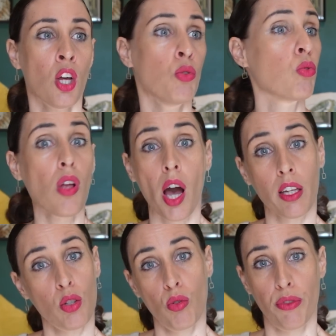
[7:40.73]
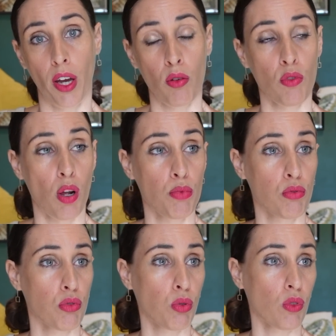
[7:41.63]
Nous on a arrêté de le faire, voilà, parce
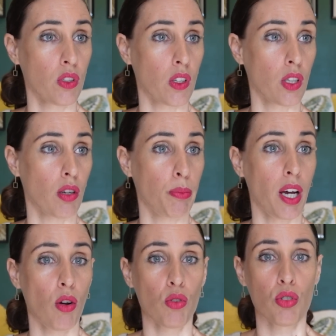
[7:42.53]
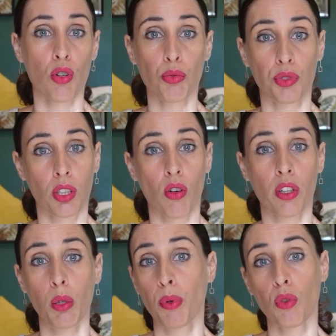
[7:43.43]
que je trouvais que ça servait pas à grand chose. On était
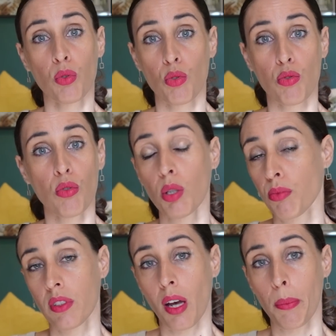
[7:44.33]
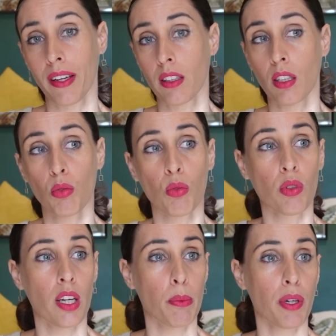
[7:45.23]
tranquille pendant deux jours et puis ça repartait, donc on
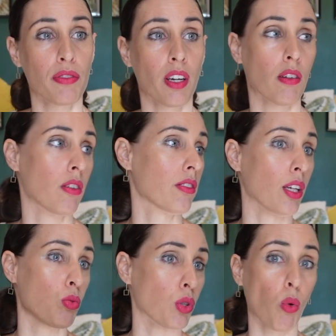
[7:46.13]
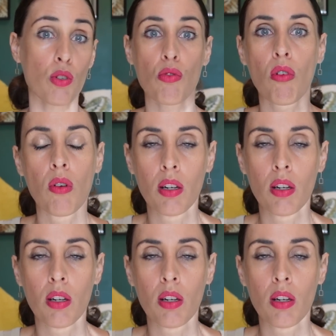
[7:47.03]
n'allait pas faire ça tous les trois jours, quoi,